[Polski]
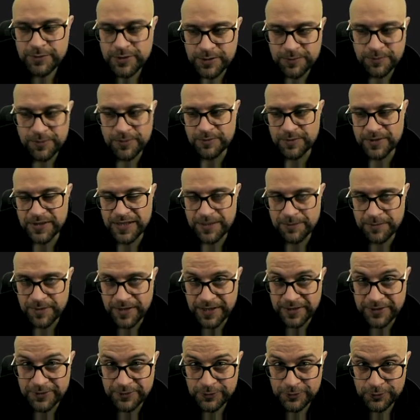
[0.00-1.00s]
przypominam
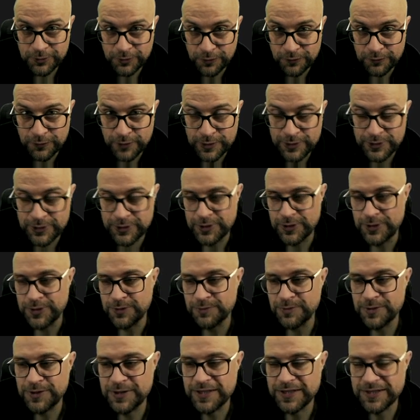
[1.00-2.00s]
end to właśnie
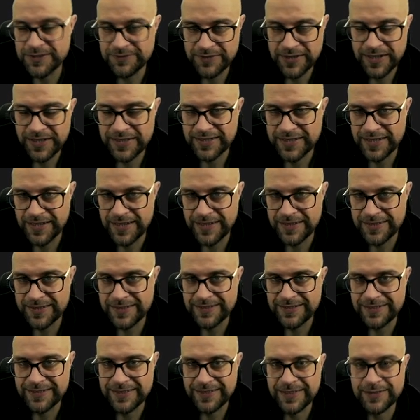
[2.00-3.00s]
robi, nie zwraca
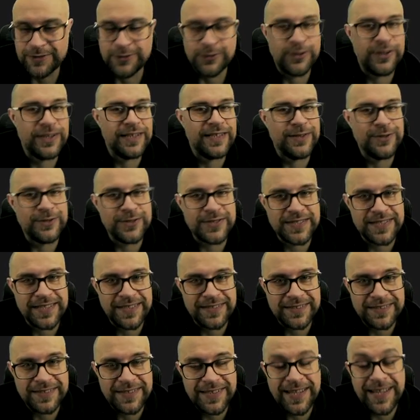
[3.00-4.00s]
iteratora na
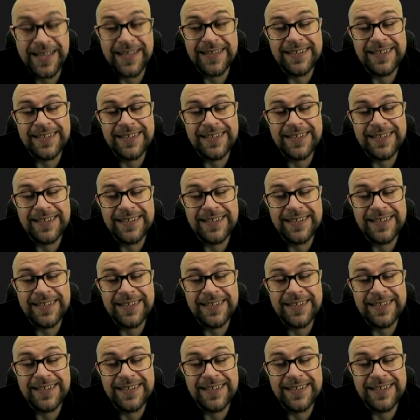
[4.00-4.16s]
ostatni,